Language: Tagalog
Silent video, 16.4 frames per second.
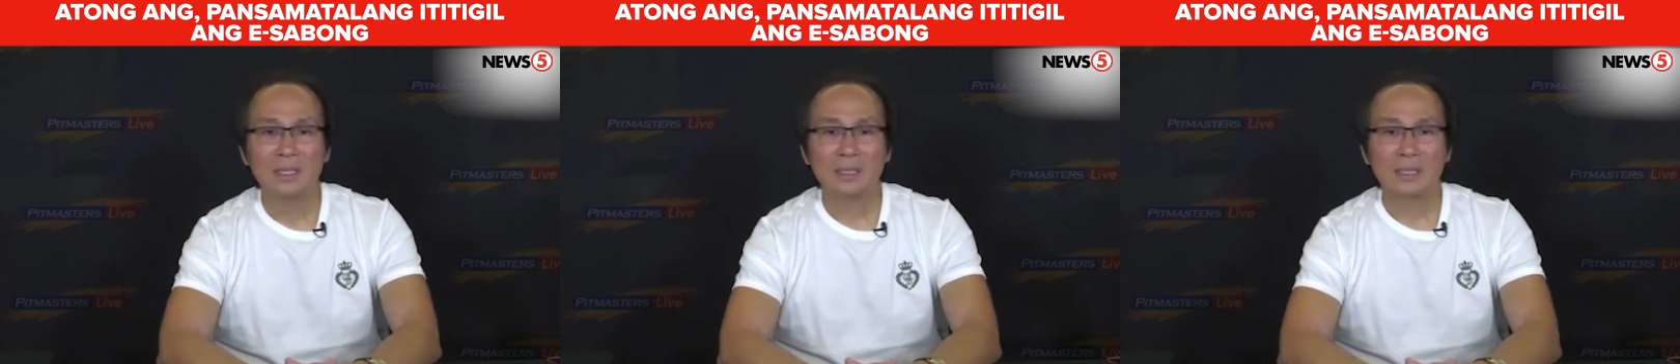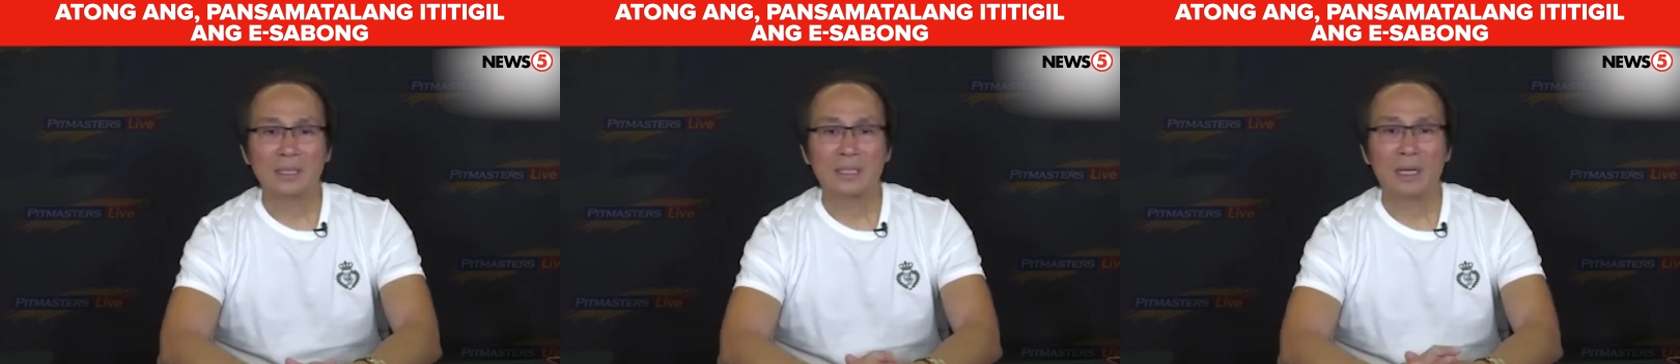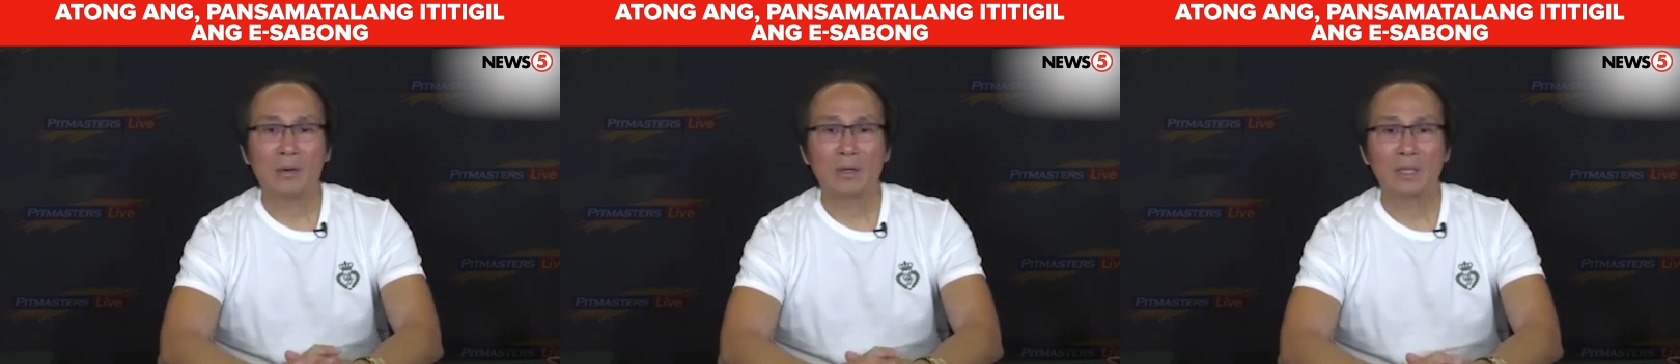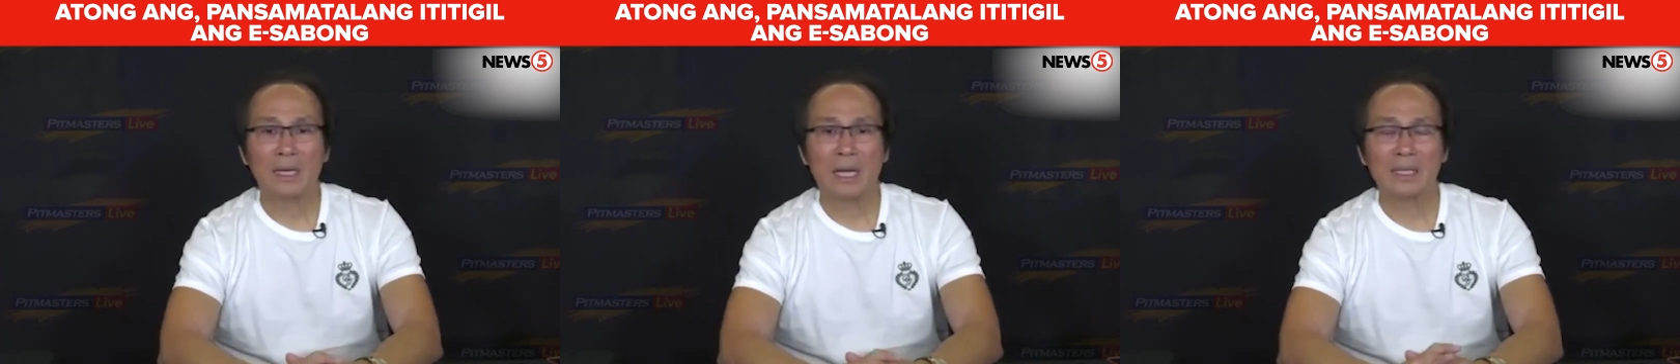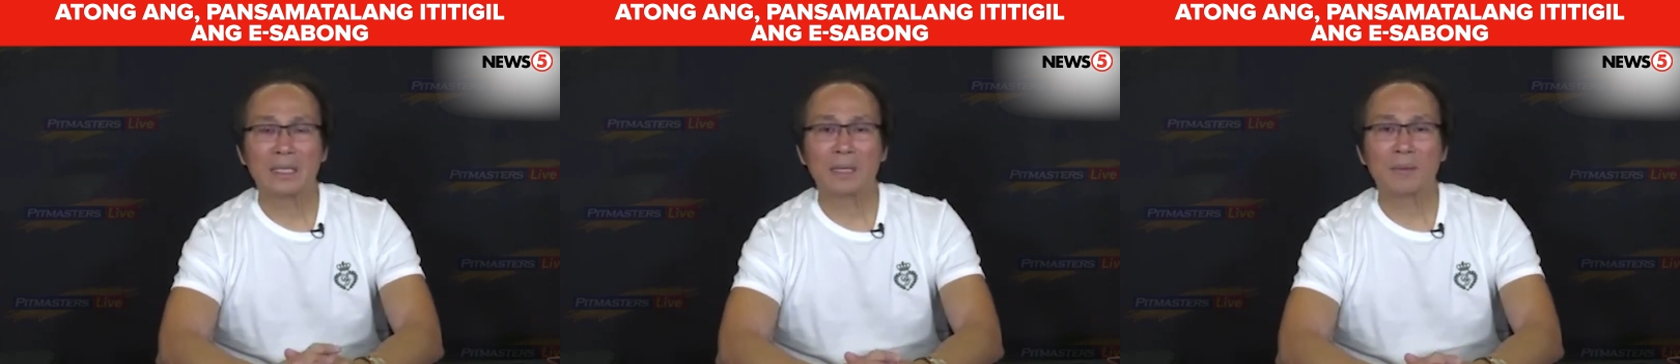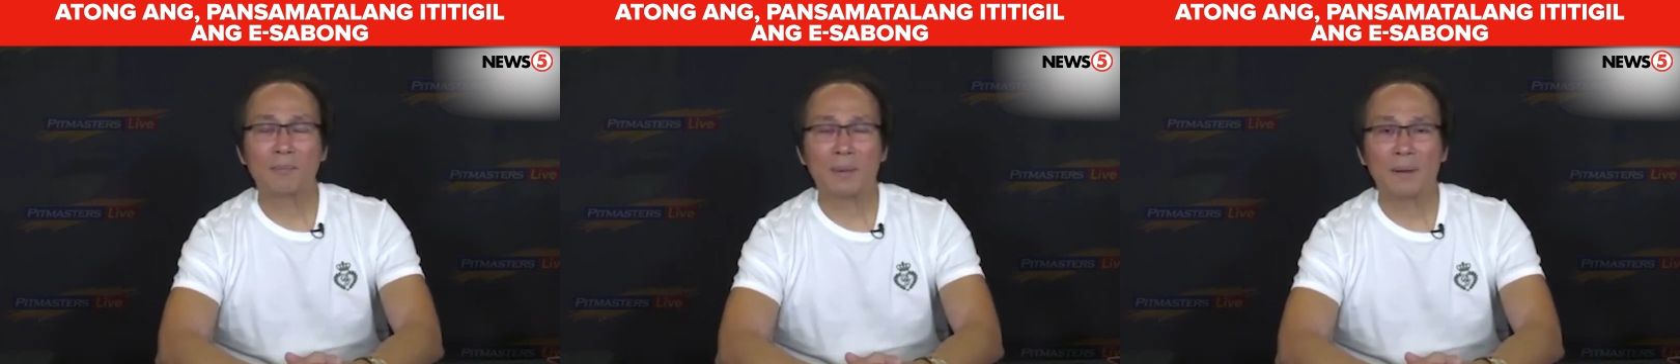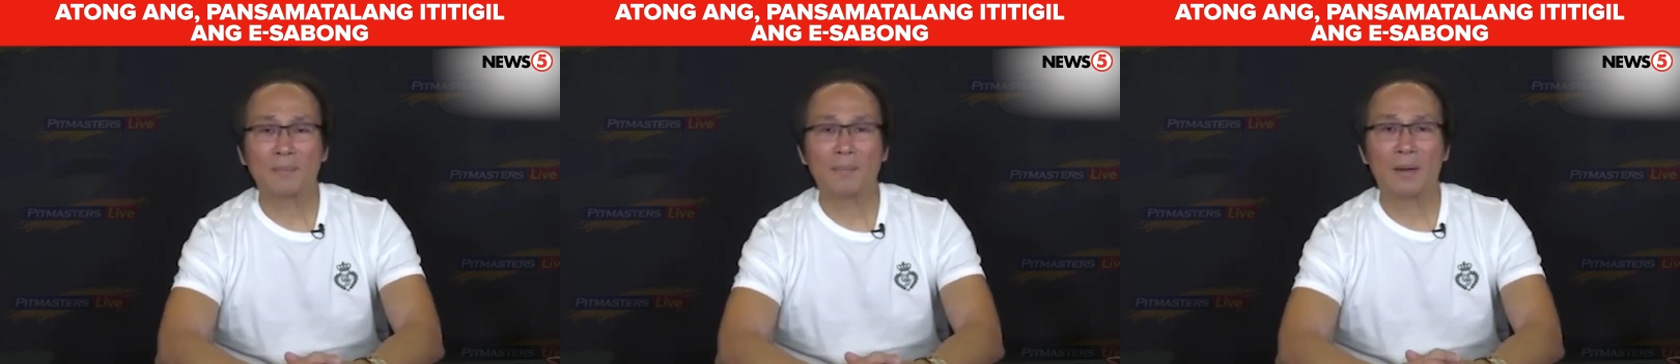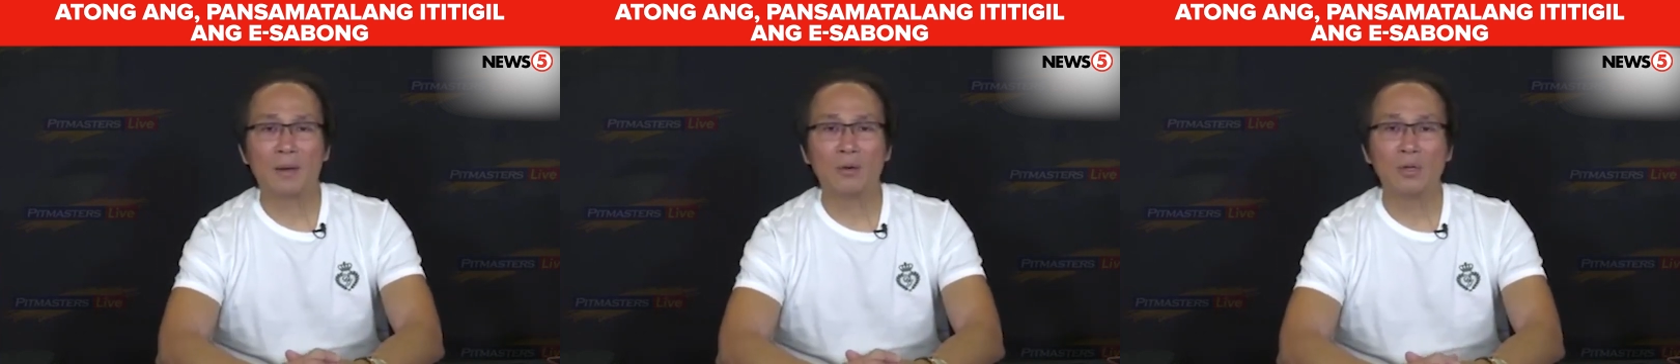sa tawag na ating pa-
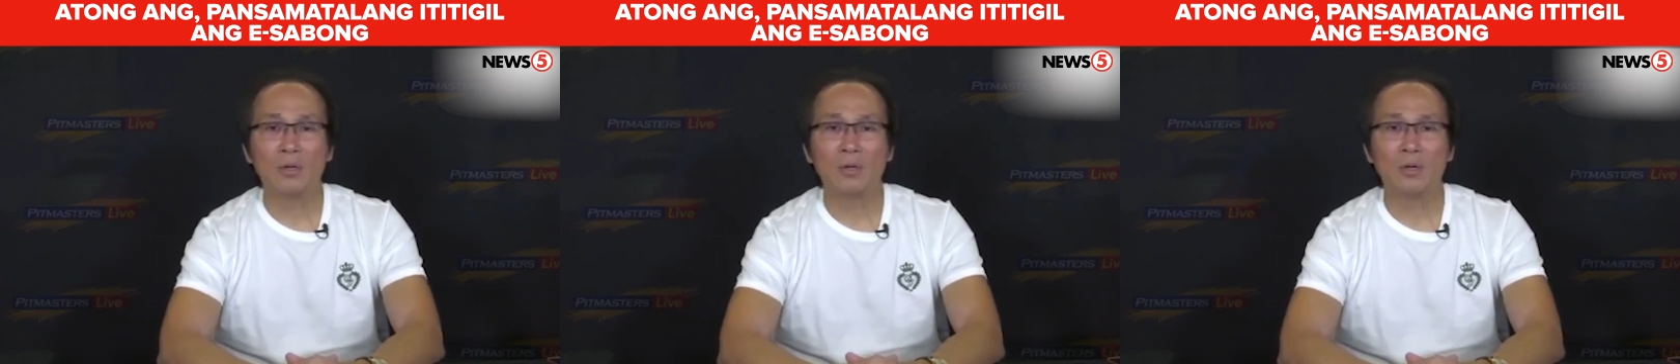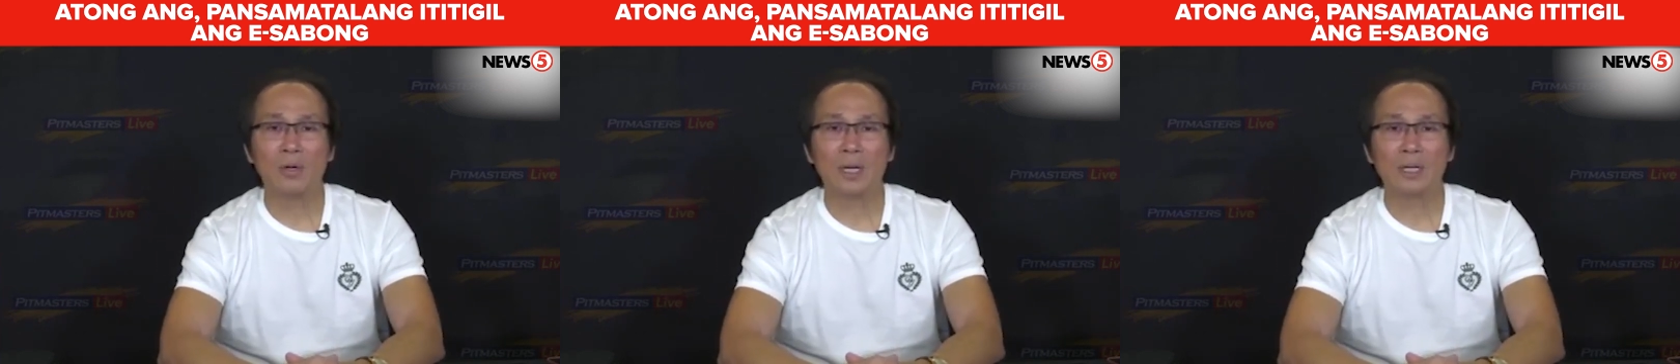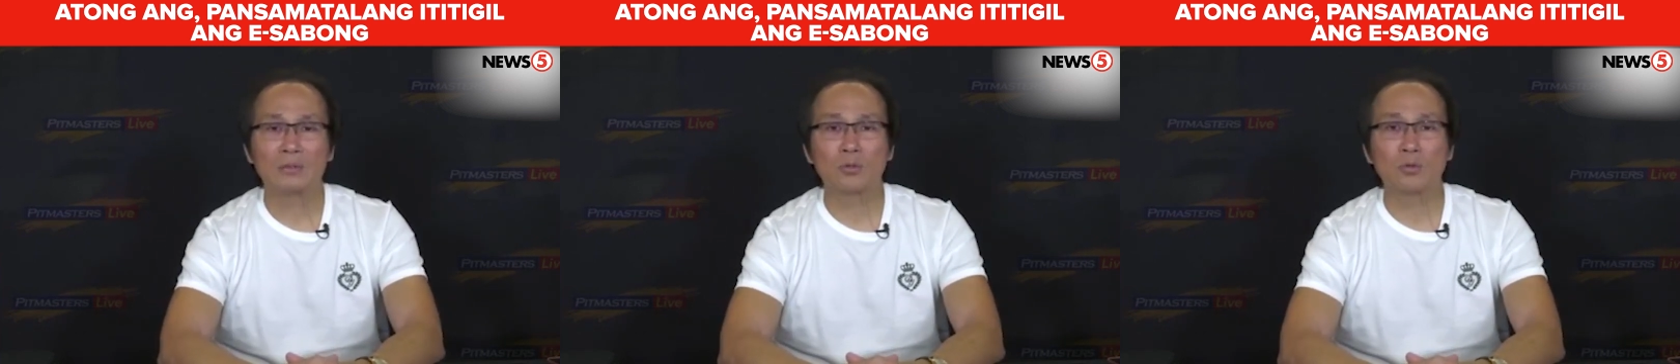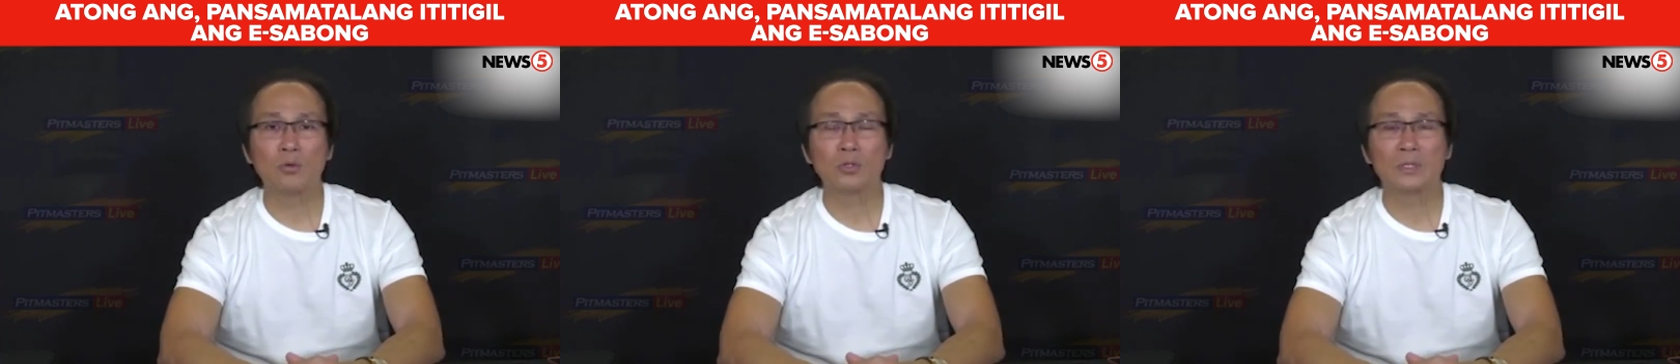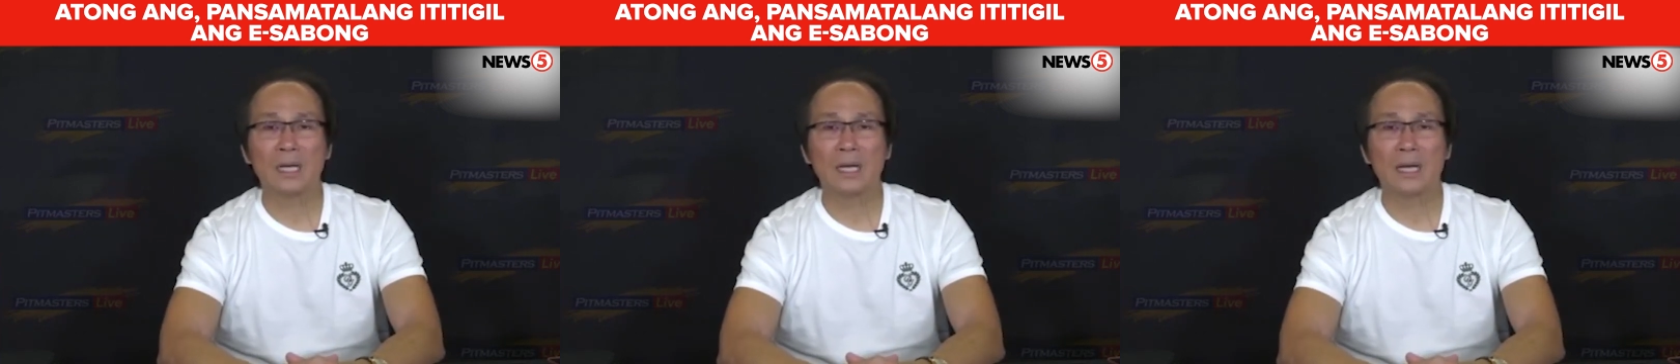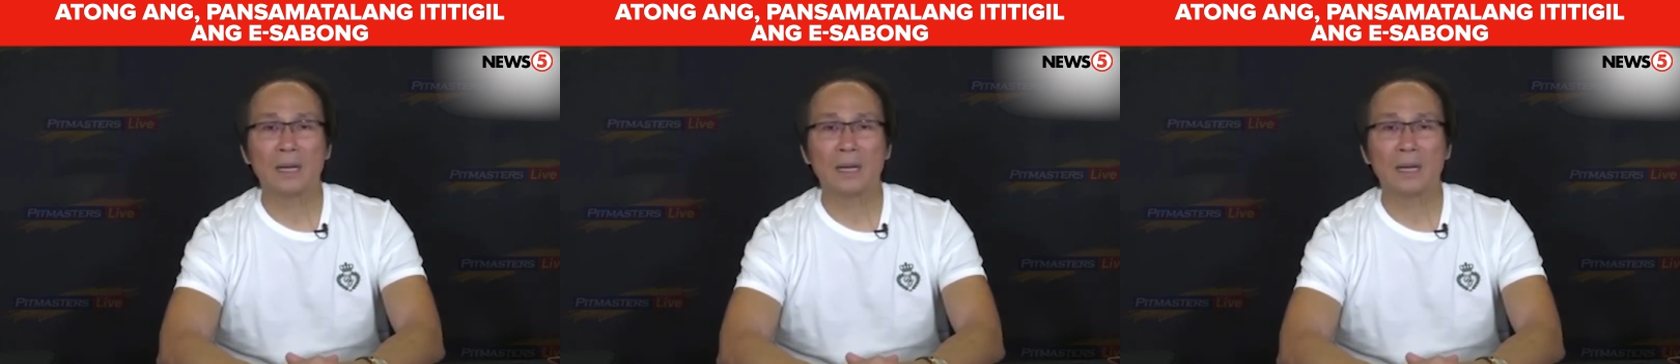Pangulo at kusa